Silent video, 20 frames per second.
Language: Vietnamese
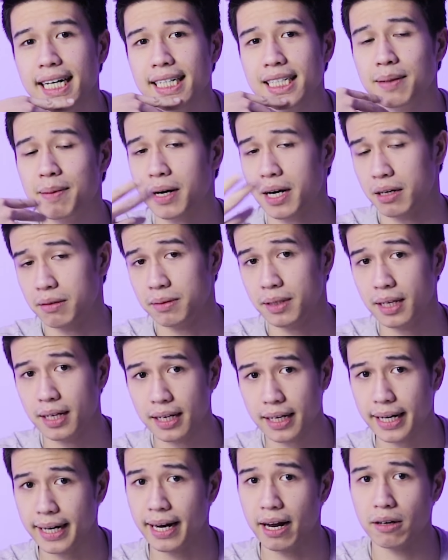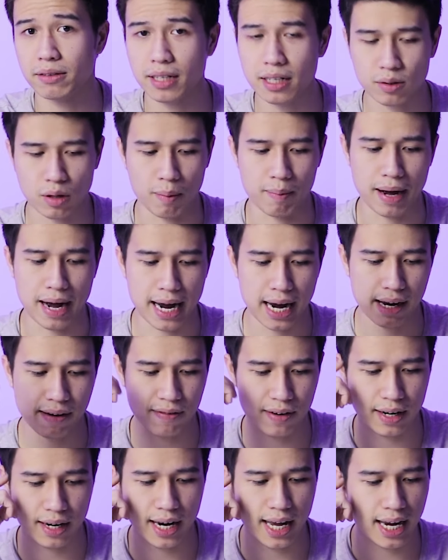à, nhưng mà không khi đeo rất là thoải mái
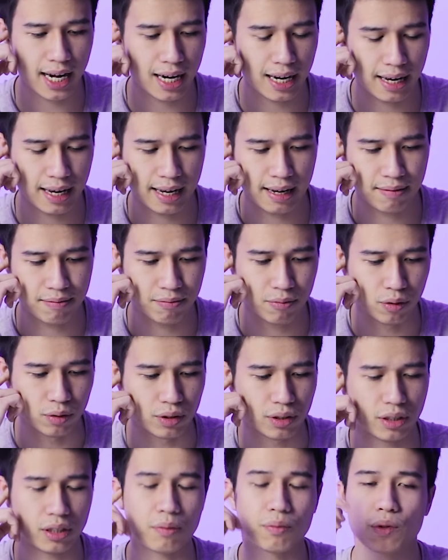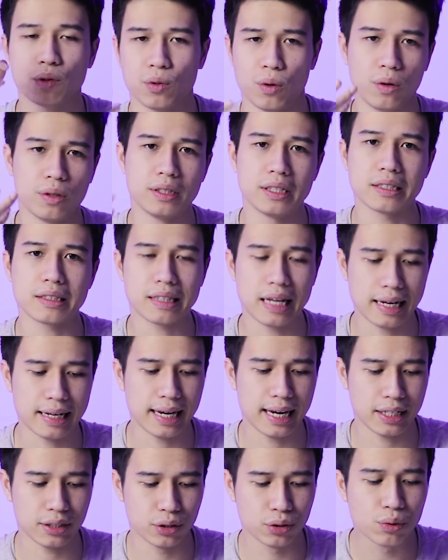và đây là một trong số những chiếc tai
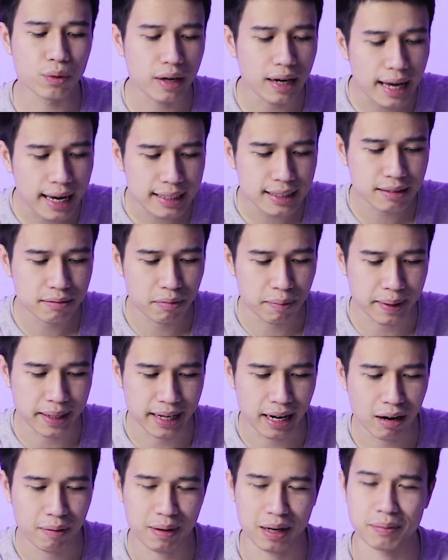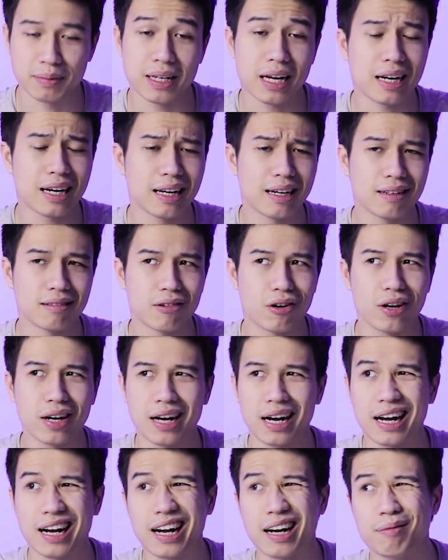nghe True Wireless mình đeo mà cảm giác là gọi
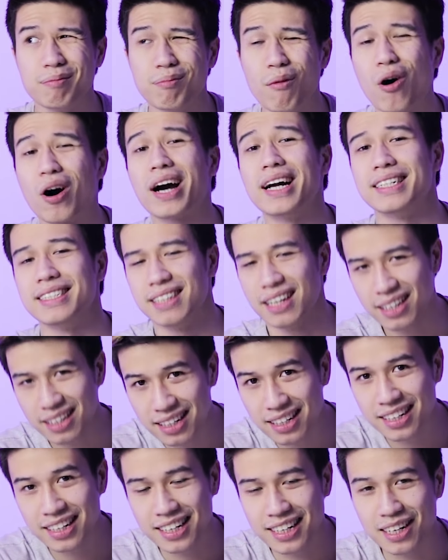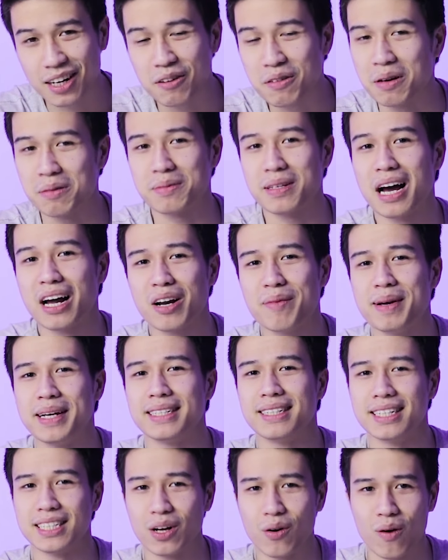là bó cẩn nhất không cảm giác nó
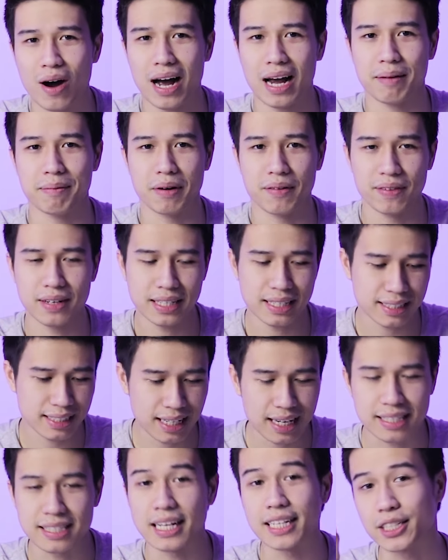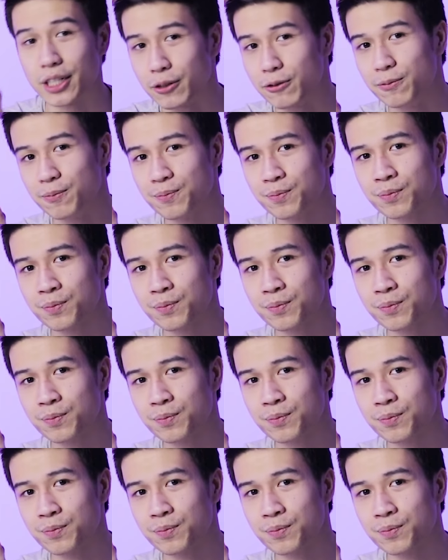bị rơi ra ngoài mà vẫn rất là dễ chịu